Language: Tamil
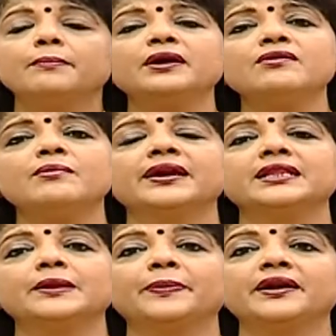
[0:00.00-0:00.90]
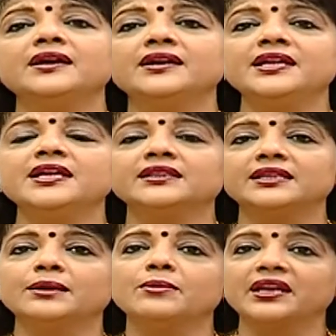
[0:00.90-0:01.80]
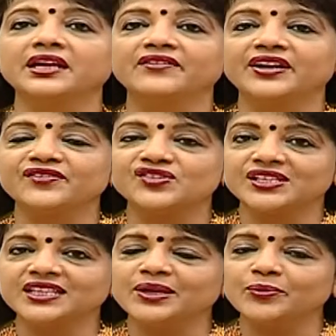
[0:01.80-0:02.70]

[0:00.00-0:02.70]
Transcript: பருவமடைந்த பெண்கள் நீங்கள் தீர்மானிக்க வேண்டிய விஷயத்தை